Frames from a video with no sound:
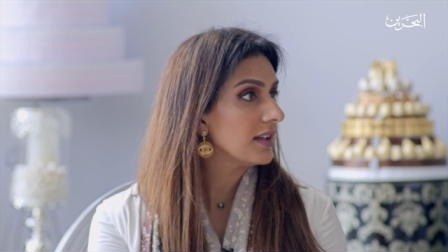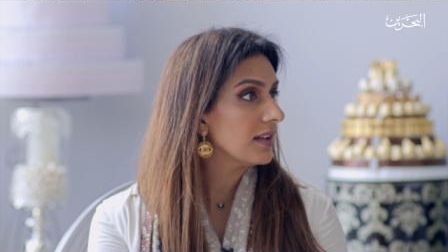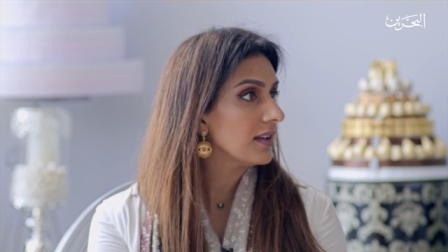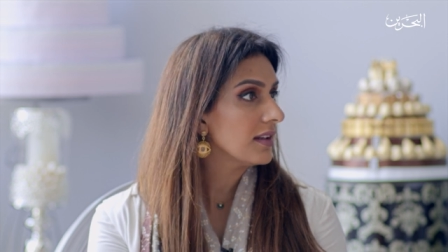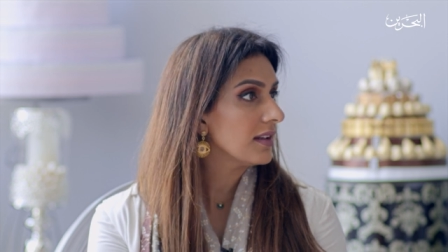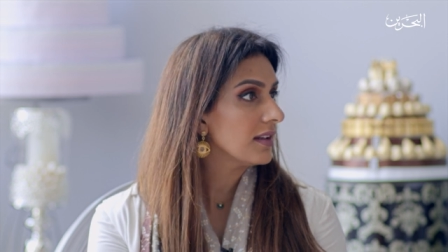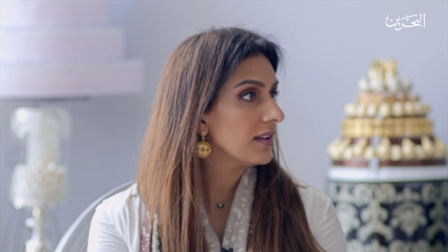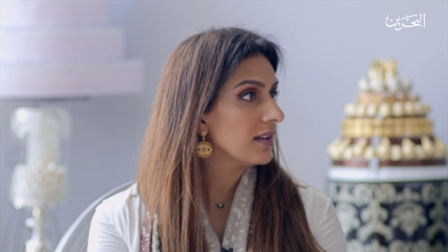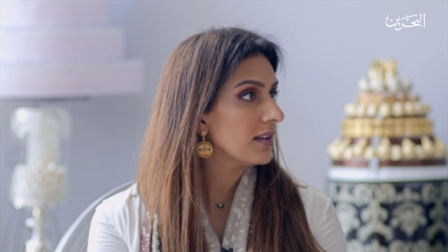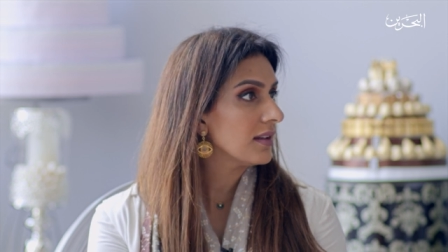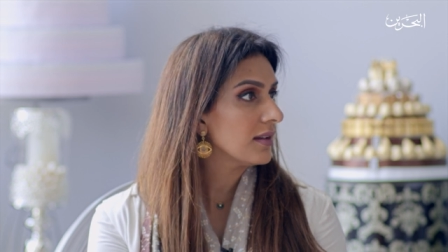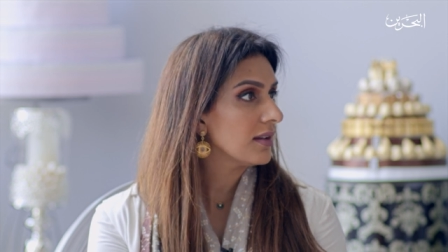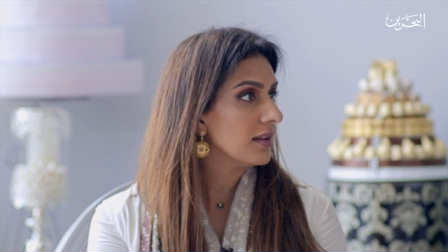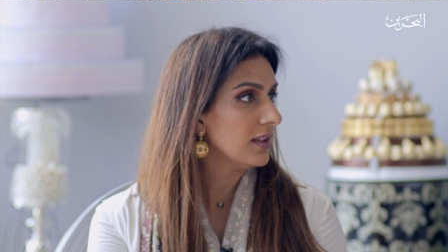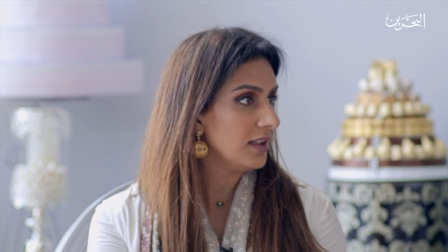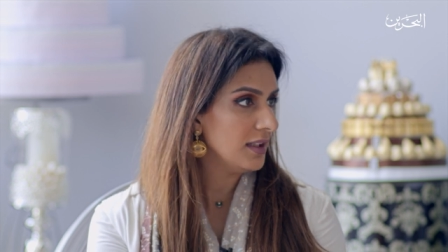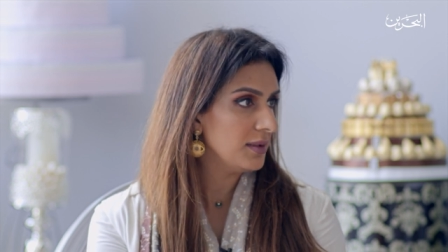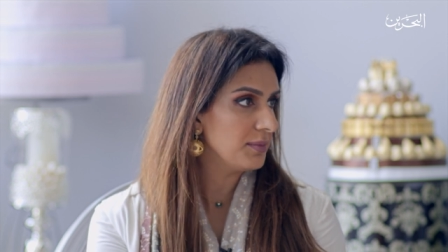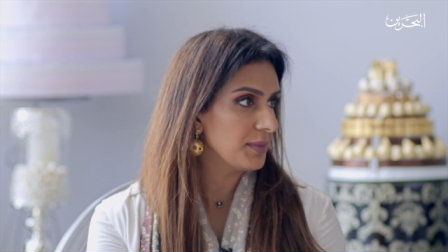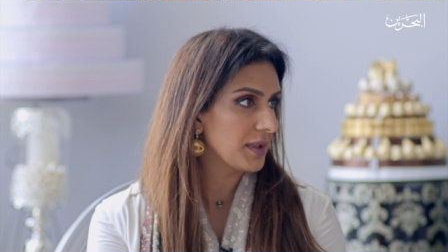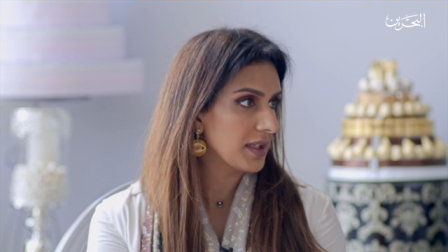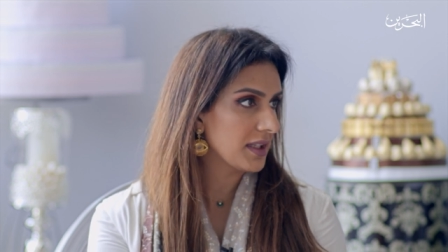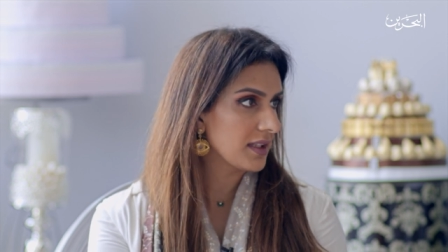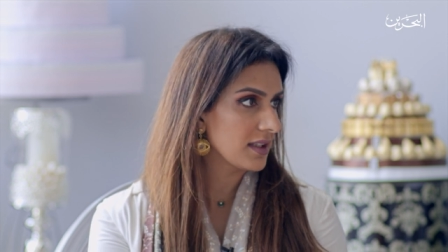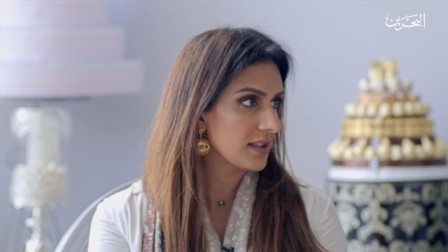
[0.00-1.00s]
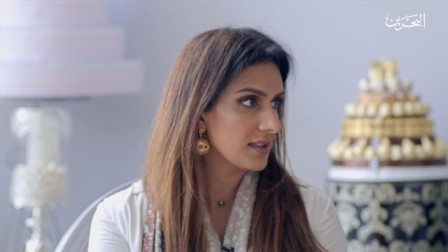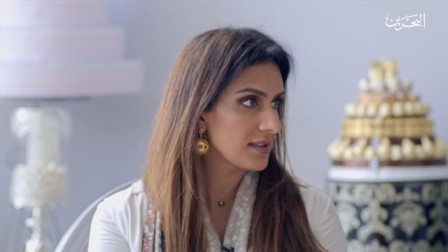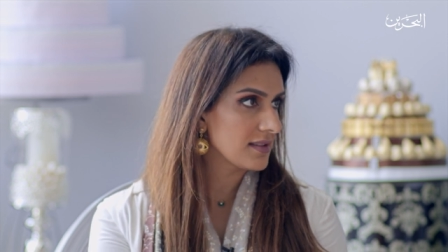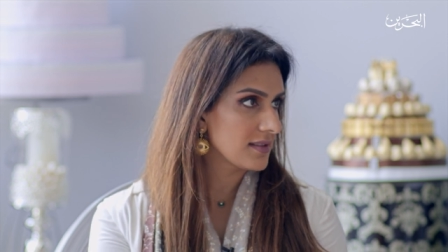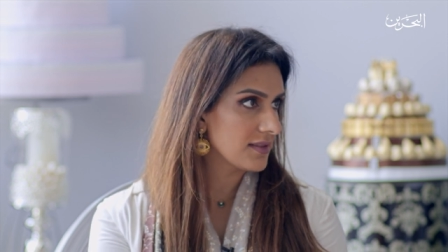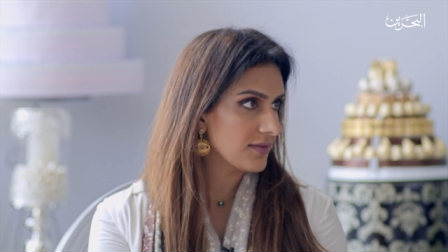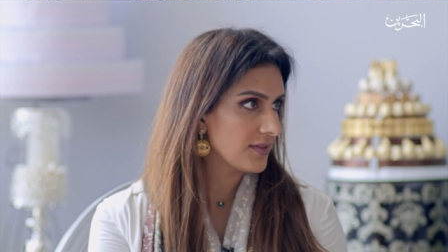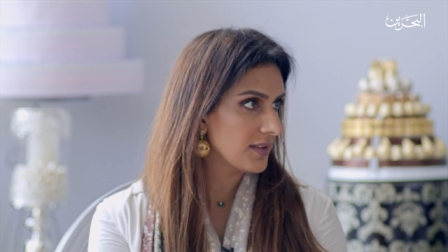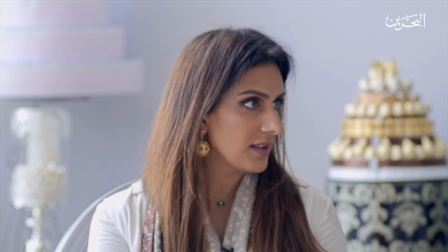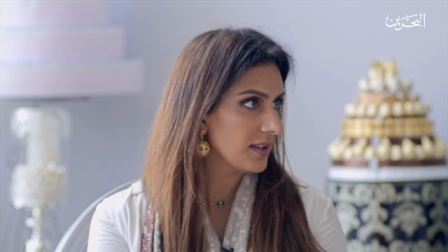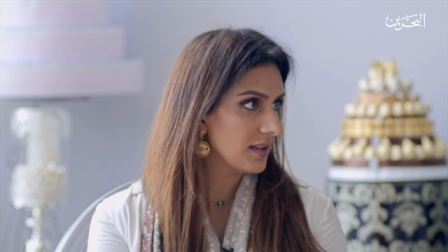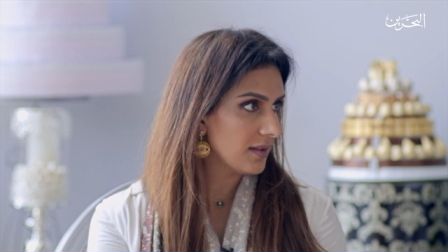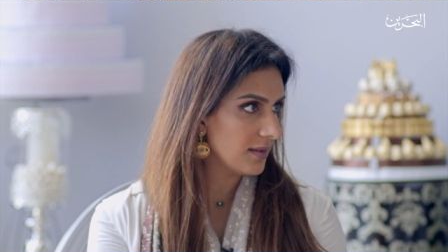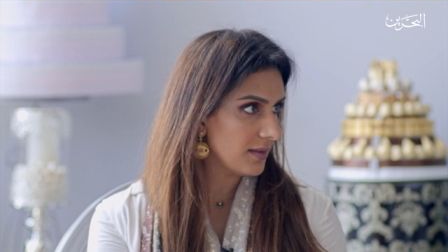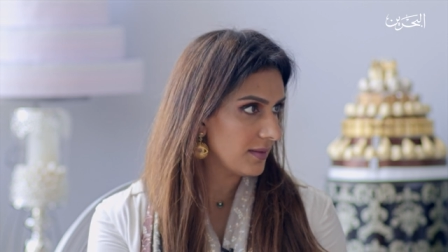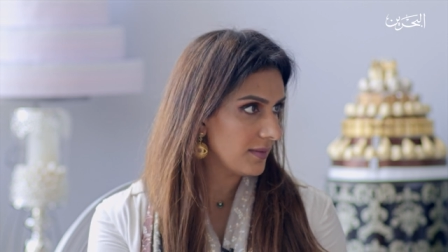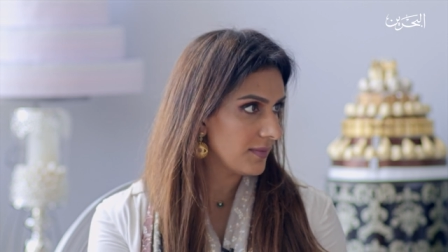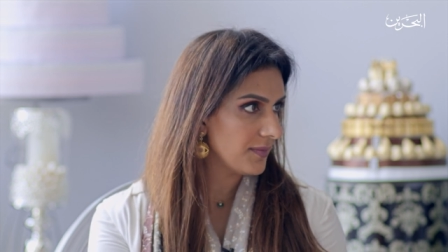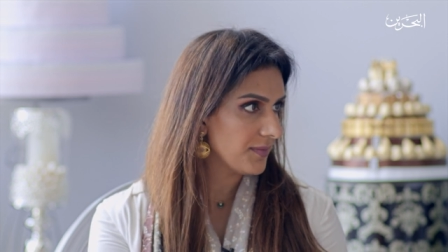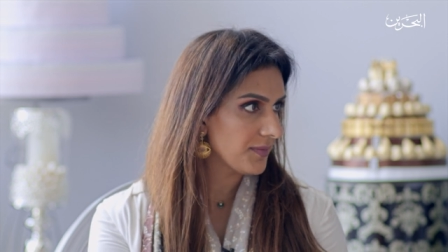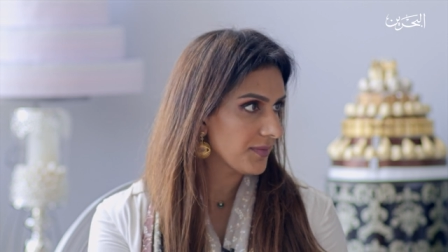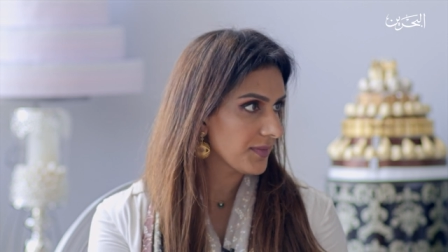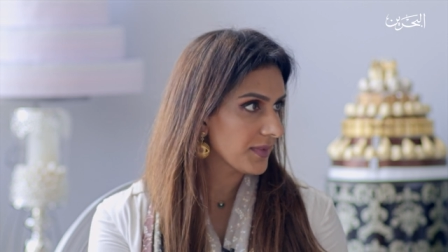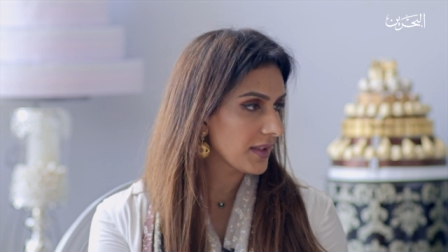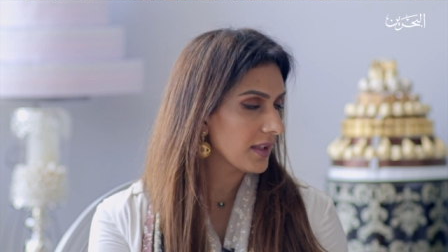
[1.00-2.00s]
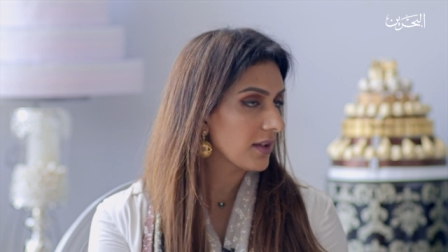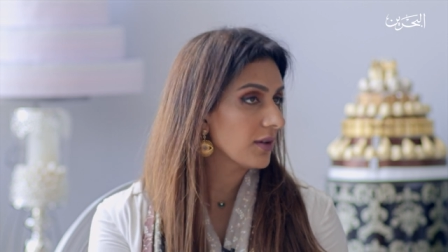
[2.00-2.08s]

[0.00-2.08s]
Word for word: العلمي كنت في, في البانكينج آه,